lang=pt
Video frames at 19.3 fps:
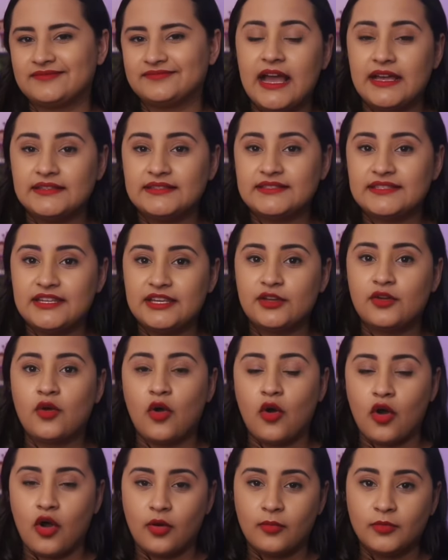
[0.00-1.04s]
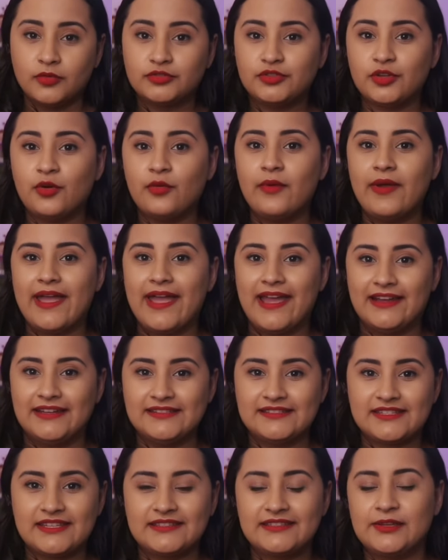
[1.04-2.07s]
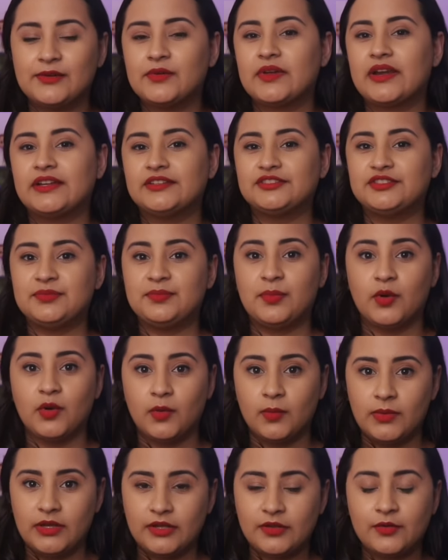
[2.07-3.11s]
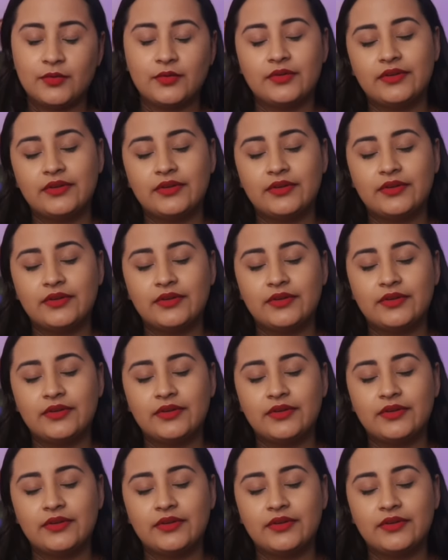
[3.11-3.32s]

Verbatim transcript: Assim como Tom Ellis, que tem um grande público.